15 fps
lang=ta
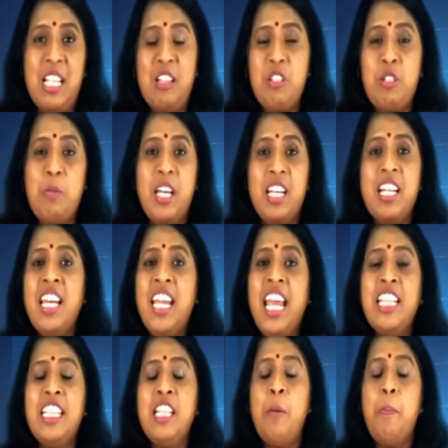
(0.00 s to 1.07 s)
சந்தோஷமாக இருக்குது ஆனால்
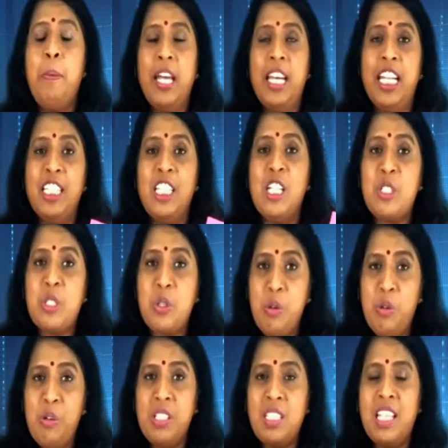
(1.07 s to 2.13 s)
எத்தனை பேர் எத்தனை
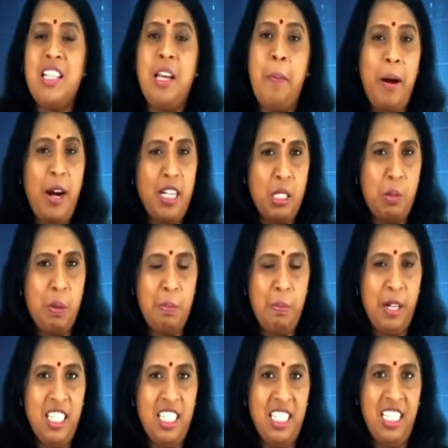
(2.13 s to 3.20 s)
ஸ்கூல்ஸ் அதில் பார்ட்டிசிபேட்
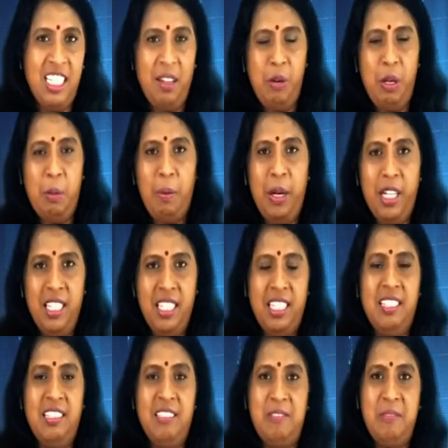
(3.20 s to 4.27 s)
பண்ணி நீங்கள் வின் பண்ணினீங்க